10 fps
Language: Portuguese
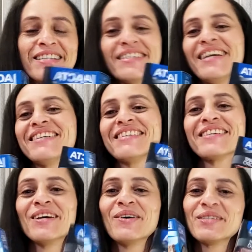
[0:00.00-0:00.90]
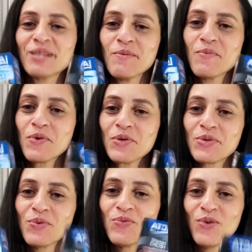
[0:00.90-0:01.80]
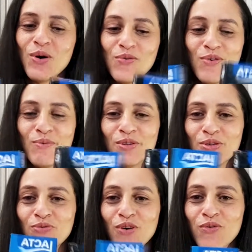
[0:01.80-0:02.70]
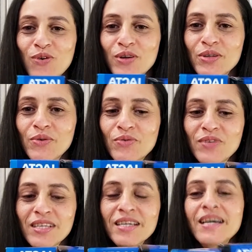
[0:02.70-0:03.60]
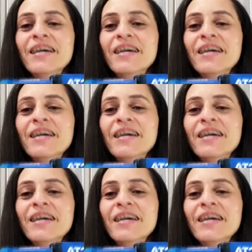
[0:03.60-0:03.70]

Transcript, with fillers: Gente, eu achei muito fofo, muito fofo quando eu vi.